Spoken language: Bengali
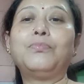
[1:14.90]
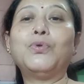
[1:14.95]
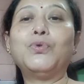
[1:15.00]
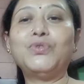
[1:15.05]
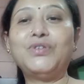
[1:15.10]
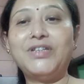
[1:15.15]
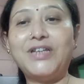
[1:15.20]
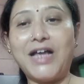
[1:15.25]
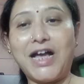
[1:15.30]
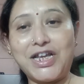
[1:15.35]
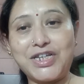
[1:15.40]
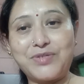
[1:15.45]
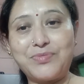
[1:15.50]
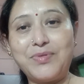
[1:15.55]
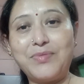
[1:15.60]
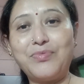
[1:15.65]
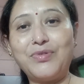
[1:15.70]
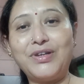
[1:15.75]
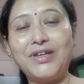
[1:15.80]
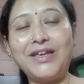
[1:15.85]
তো
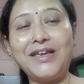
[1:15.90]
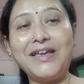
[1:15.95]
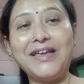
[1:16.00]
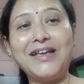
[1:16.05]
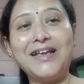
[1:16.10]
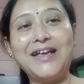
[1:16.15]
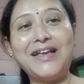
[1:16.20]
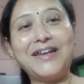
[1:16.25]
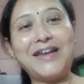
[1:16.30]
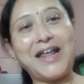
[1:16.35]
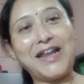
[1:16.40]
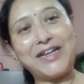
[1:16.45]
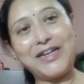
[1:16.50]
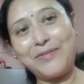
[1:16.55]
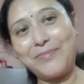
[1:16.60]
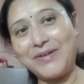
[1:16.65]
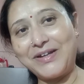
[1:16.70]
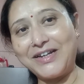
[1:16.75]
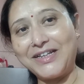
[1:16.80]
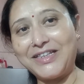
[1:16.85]
বৌদিরা আসবে বলে
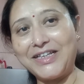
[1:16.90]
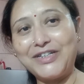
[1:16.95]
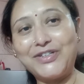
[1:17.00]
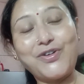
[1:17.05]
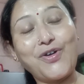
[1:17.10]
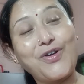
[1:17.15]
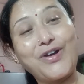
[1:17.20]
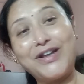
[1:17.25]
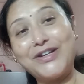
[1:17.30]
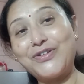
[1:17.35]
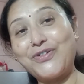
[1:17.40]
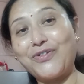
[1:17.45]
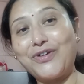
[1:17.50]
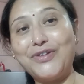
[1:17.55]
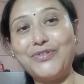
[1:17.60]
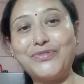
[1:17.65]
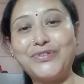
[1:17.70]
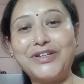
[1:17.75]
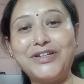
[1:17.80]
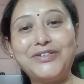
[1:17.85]
রান্নাবান্না
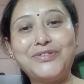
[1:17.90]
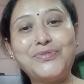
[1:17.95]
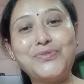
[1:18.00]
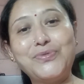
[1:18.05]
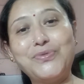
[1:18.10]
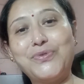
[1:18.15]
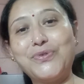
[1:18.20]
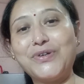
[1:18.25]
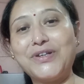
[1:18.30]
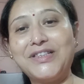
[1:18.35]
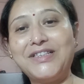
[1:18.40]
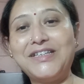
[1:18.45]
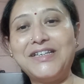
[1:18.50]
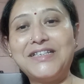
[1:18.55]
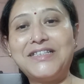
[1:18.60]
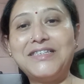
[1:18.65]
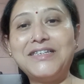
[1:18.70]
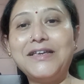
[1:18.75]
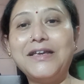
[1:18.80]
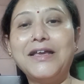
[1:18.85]
তাই সকাল সকাল
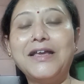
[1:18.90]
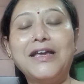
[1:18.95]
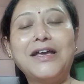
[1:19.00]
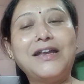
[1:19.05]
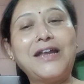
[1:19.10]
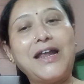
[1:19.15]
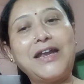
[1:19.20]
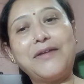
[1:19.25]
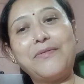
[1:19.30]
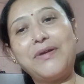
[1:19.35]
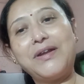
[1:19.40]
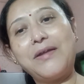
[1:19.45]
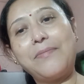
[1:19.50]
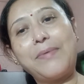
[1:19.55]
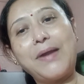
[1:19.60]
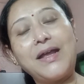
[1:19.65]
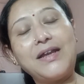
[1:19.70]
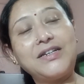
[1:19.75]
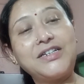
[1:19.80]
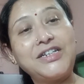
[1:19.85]
উঠেই শুরু করে দিয়েছি
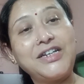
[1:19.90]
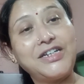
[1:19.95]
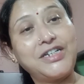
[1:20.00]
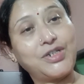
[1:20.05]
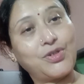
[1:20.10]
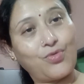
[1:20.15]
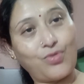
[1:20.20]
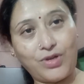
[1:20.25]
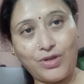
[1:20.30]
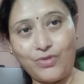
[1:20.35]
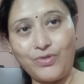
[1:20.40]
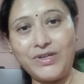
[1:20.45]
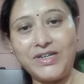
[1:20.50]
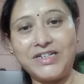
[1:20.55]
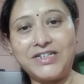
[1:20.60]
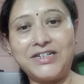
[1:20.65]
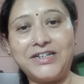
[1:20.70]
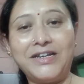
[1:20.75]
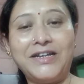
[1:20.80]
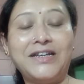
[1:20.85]
রান্নাবান্না প্রায়
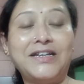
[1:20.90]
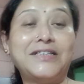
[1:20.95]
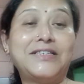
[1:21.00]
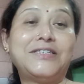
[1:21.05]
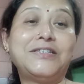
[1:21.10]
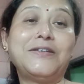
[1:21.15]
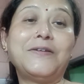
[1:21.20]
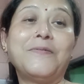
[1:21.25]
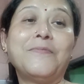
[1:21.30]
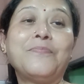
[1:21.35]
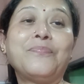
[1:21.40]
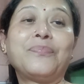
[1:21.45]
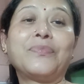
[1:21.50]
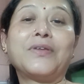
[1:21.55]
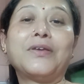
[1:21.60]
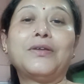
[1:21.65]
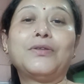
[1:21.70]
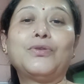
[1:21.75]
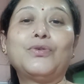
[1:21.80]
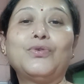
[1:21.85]
শেষ করেও
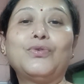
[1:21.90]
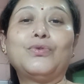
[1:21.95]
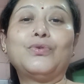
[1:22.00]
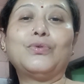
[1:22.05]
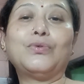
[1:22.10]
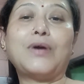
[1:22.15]
এনেছি